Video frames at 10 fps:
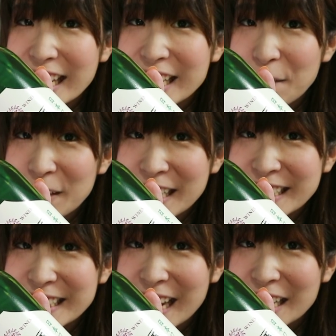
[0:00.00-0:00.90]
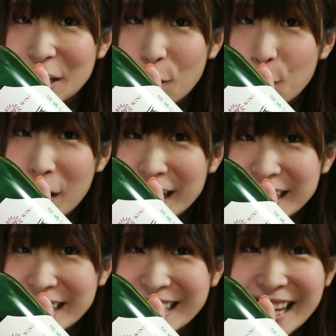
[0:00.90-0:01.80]
山梨県
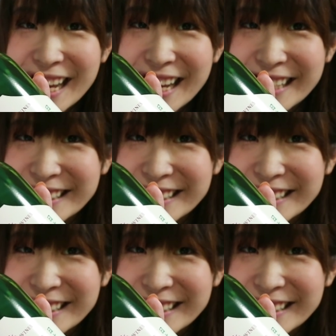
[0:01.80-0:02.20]
ワインで